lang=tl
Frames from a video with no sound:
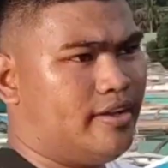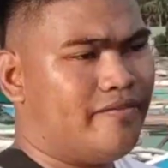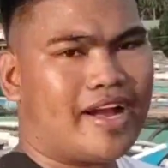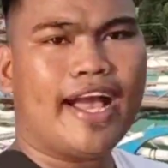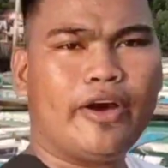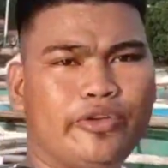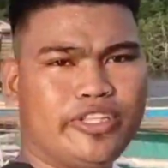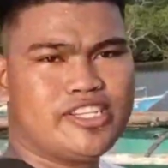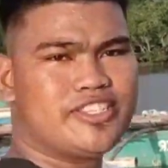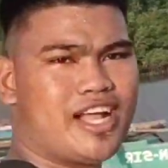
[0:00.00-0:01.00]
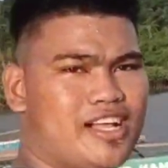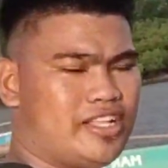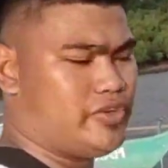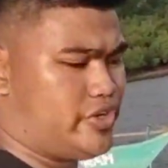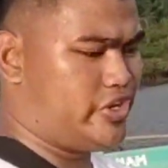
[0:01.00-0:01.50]
bahaw diha og atong mga
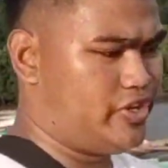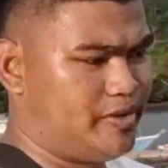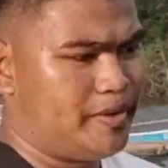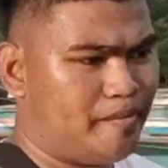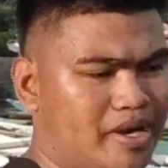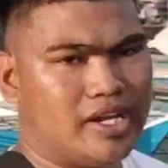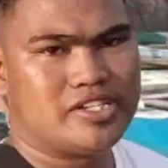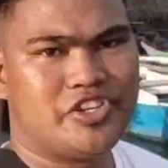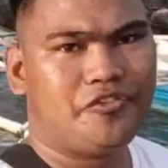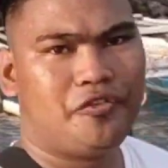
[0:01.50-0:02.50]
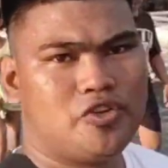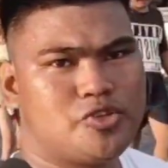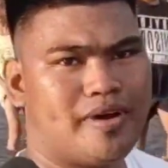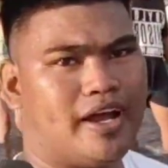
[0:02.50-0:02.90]
kauban nga mga BB boys diha.